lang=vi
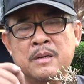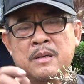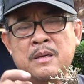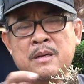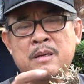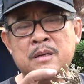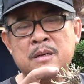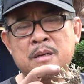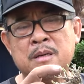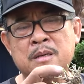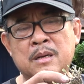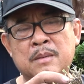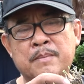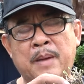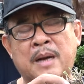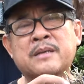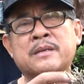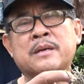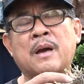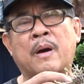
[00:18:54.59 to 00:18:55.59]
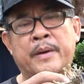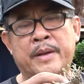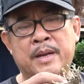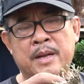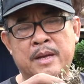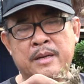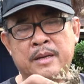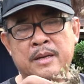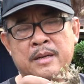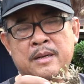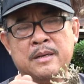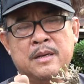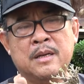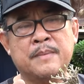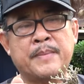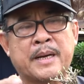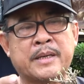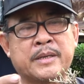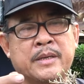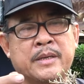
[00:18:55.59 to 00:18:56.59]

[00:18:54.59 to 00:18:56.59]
nó nó, nó bật chồi lên đó nó bật